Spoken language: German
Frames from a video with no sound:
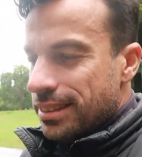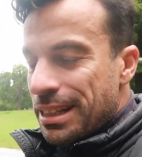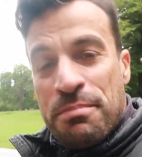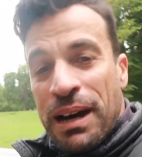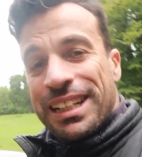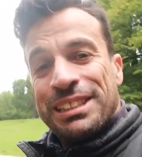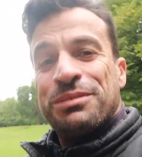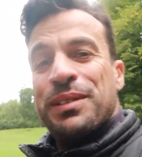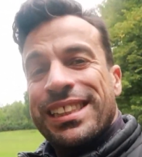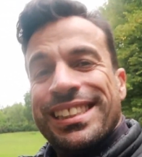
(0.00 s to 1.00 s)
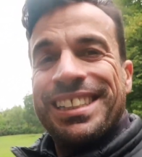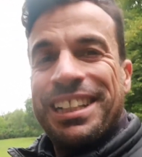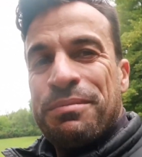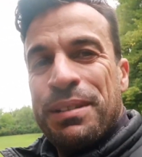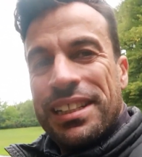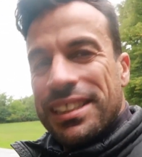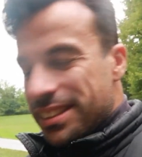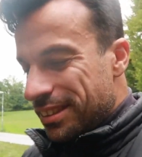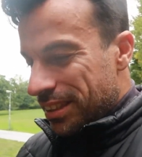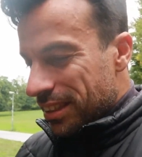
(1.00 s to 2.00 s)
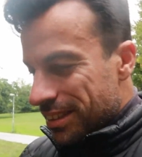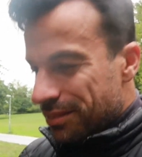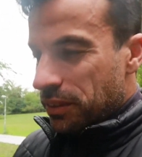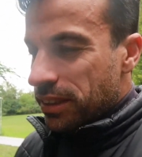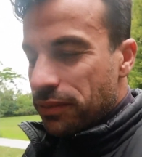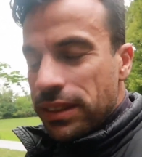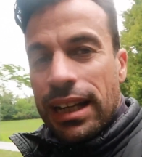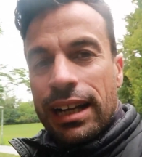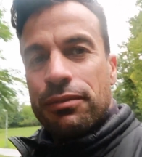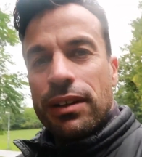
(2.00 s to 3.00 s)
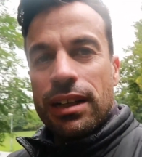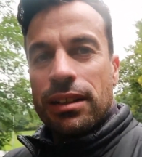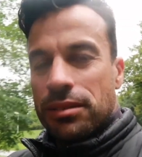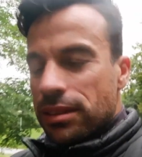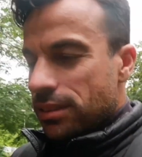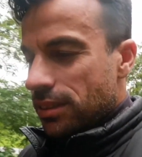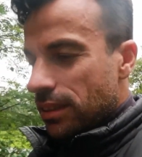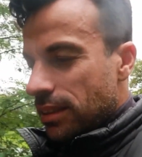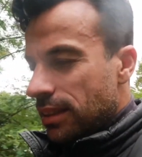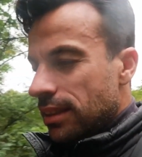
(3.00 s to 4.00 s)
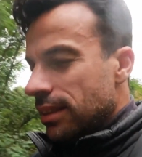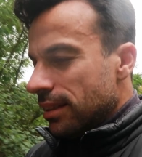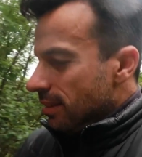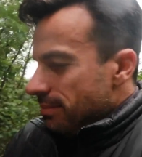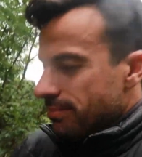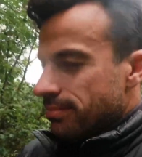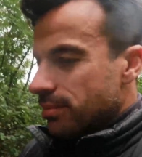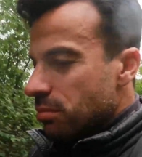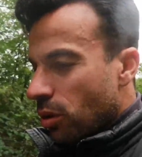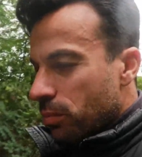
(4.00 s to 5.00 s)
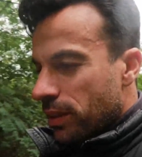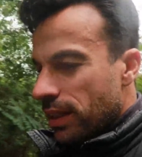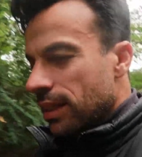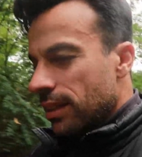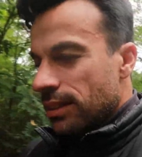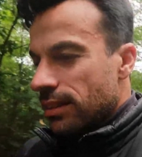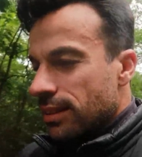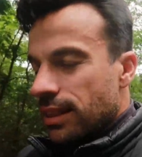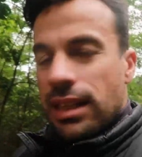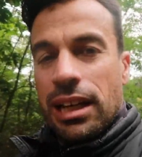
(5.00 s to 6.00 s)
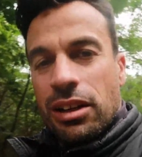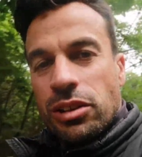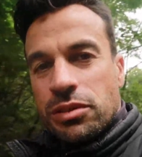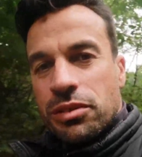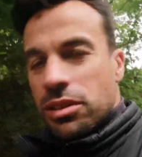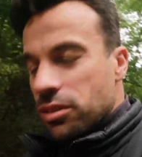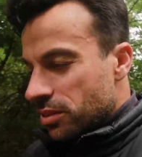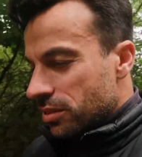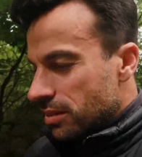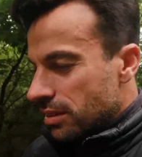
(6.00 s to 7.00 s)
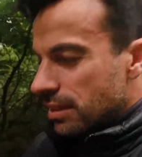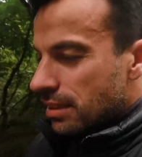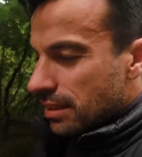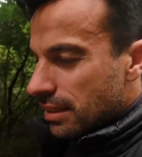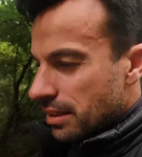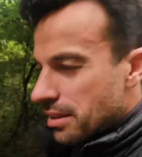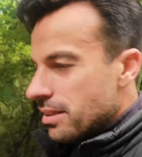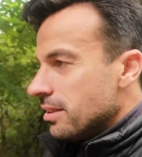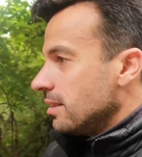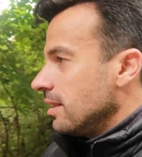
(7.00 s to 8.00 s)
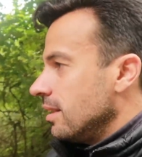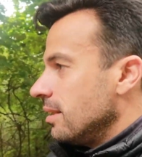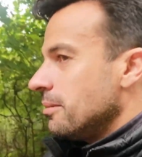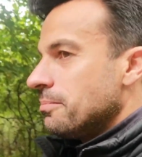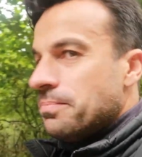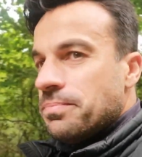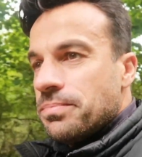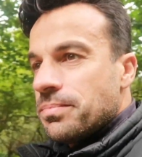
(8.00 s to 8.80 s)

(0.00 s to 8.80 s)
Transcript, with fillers: den Partner zu wechseln, sage ich mal. Das ist, das ist viel, viel einfacher und überhaupt keine, keine Herausforderung. Und ähm,